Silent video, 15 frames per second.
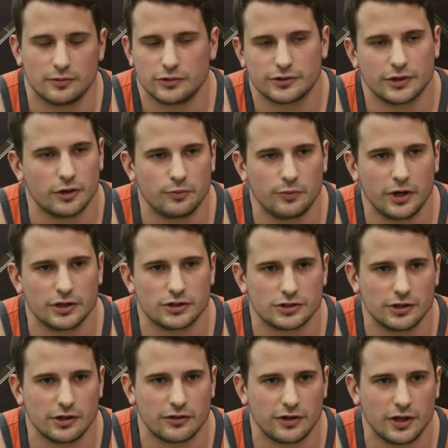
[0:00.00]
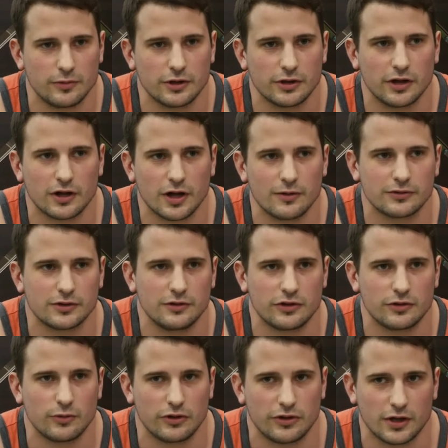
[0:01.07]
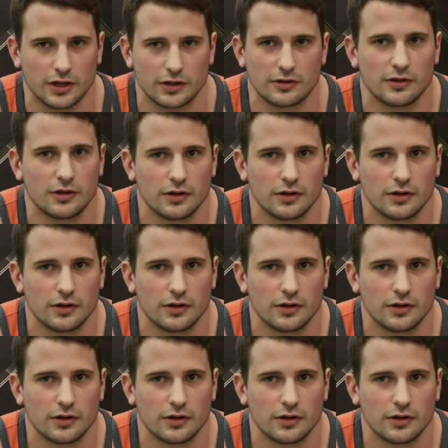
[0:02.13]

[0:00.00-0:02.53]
там, не знаю, 5, 6, 7 килограмм, в зависимости от,